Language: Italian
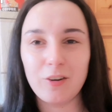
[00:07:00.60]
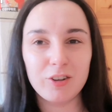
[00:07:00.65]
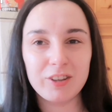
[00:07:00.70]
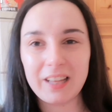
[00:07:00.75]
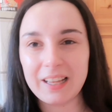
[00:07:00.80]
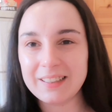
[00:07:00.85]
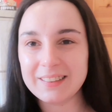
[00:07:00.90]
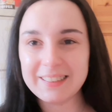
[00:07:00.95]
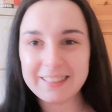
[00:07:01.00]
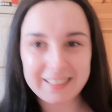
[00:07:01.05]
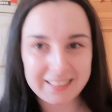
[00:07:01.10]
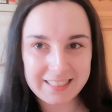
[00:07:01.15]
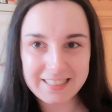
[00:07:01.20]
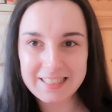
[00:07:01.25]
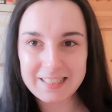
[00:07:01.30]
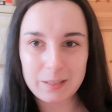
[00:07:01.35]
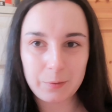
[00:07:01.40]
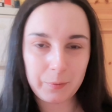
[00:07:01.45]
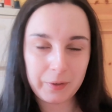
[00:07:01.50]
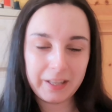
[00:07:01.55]
ne ho
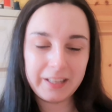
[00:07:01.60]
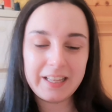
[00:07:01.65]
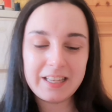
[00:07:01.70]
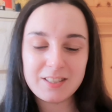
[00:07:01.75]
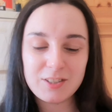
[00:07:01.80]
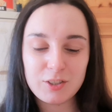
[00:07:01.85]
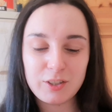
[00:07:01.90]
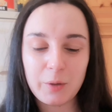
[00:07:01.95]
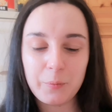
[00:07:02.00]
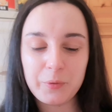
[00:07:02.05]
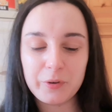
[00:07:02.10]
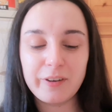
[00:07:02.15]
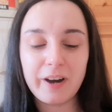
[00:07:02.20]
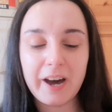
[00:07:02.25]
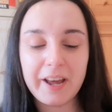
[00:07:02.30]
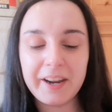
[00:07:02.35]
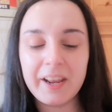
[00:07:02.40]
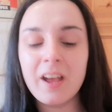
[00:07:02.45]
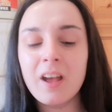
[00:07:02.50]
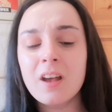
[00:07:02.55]
tantissimi adesso da
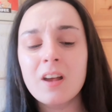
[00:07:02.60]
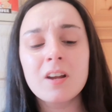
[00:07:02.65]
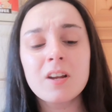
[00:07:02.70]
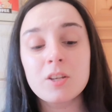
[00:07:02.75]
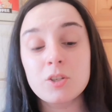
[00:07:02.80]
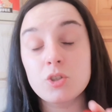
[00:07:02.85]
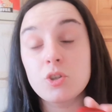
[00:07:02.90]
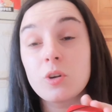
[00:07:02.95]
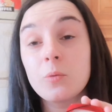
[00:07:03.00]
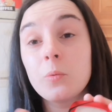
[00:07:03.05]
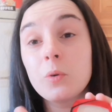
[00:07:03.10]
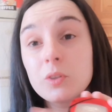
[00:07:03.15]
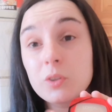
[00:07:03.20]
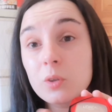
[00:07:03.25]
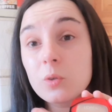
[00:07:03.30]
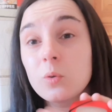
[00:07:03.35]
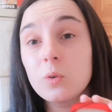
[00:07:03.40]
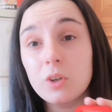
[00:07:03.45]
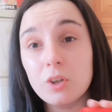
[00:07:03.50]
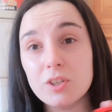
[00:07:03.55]
provare, sono
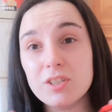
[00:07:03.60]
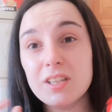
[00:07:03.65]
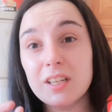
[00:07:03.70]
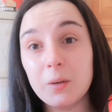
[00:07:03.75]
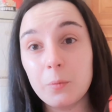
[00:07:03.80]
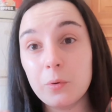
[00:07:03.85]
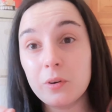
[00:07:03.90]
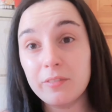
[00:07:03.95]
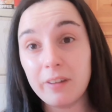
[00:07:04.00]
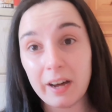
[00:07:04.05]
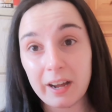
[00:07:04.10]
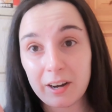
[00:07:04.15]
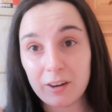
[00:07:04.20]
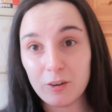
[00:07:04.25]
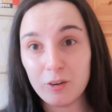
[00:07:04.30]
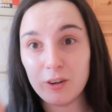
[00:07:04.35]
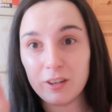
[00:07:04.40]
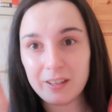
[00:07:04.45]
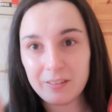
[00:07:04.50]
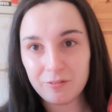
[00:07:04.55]
molto curiosa di
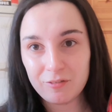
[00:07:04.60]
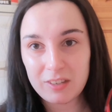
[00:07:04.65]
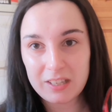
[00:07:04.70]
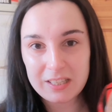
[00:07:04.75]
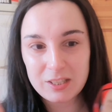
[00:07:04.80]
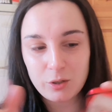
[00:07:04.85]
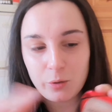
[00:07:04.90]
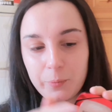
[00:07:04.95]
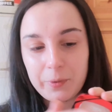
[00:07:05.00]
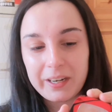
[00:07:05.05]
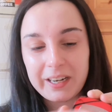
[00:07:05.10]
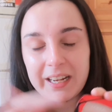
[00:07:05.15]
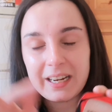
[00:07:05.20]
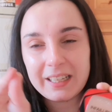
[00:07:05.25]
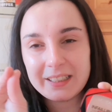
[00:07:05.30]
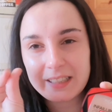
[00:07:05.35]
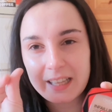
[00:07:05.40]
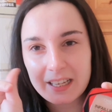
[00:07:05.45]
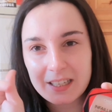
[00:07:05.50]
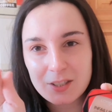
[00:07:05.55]
provarlo in viso perché
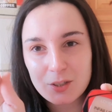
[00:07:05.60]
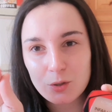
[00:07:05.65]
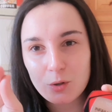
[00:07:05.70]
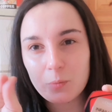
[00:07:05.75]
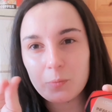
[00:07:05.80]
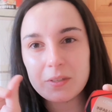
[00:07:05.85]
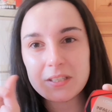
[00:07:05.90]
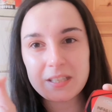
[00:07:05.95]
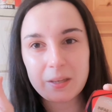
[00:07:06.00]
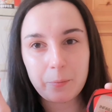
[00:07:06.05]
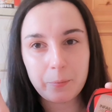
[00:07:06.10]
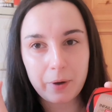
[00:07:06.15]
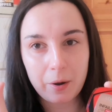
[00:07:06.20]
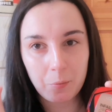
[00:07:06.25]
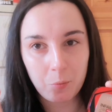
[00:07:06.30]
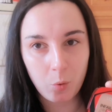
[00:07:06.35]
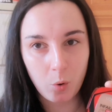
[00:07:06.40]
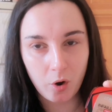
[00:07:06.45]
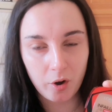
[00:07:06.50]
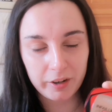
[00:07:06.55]
la texture mi sembra
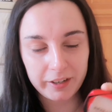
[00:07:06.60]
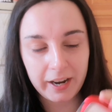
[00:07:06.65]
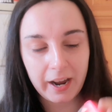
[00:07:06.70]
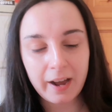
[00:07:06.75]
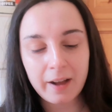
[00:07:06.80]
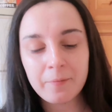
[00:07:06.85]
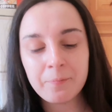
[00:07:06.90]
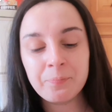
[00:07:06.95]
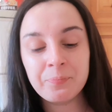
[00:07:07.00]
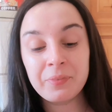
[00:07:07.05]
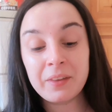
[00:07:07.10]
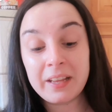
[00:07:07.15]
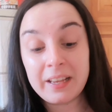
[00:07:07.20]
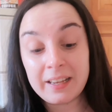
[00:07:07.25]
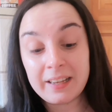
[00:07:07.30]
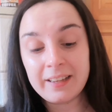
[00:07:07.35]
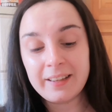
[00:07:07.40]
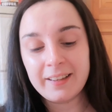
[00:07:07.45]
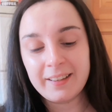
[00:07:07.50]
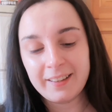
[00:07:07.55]
buona,
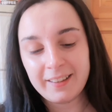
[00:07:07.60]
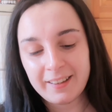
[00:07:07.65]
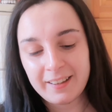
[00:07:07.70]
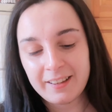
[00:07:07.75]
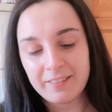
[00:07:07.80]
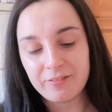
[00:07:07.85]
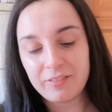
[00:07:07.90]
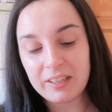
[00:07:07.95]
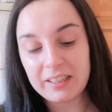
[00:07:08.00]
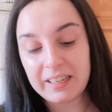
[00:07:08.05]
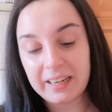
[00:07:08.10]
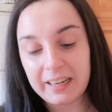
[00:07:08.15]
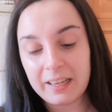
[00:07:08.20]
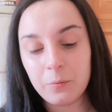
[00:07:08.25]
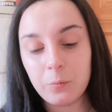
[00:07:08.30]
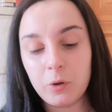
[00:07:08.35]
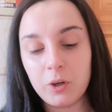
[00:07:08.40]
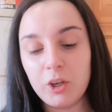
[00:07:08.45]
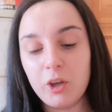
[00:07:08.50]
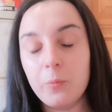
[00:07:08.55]

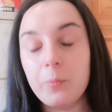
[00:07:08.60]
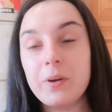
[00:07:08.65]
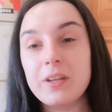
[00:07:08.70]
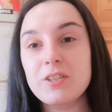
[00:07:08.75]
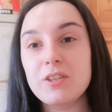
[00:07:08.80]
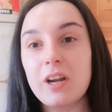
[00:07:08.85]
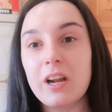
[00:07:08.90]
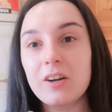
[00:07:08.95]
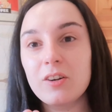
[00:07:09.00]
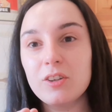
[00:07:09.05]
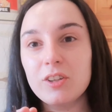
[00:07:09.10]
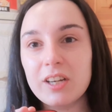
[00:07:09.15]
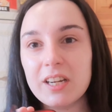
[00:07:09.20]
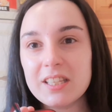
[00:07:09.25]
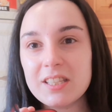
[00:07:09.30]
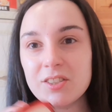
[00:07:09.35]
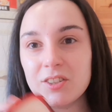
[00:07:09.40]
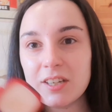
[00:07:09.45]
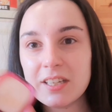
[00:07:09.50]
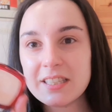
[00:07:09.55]
vedremo, io ho preso la
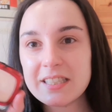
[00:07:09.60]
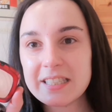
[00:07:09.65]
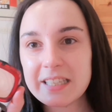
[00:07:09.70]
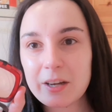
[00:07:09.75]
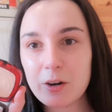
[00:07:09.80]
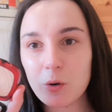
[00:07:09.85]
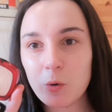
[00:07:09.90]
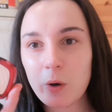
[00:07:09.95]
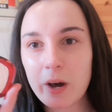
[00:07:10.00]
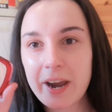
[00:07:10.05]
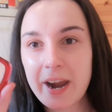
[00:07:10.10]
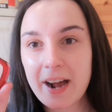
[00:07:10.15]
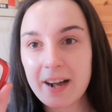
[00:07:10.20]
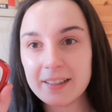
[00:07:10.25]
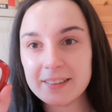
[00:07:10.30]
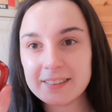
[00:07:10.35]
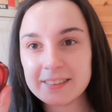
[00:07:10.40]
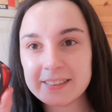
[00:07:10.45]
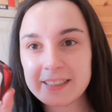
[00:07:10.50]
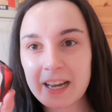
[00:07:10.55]
colorazione
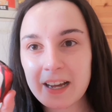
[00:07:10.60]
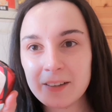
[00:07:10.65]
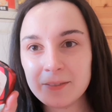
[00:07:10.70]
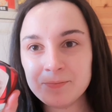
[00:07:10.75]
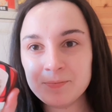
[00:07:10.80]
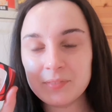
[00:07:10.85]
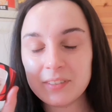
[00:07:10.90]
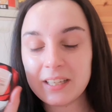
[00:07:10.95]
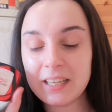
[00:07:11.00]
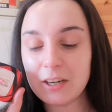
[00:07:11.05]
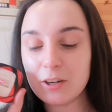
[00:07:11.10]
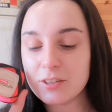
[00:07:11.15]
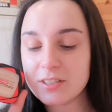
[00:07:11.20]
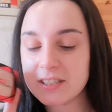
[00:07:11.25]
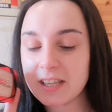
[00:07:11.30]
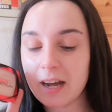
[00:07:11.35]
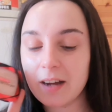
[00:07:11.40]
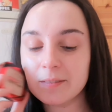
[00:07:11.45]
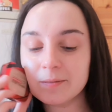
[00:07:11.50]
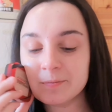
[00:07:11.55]
040, chi lo
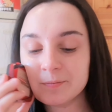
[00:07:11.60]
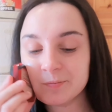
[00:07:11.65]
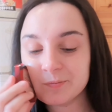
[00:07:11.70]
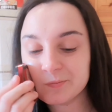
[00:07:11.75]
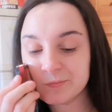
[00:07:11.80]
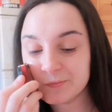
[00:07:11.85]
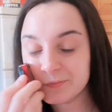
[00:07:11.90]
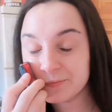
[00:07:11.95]
sa,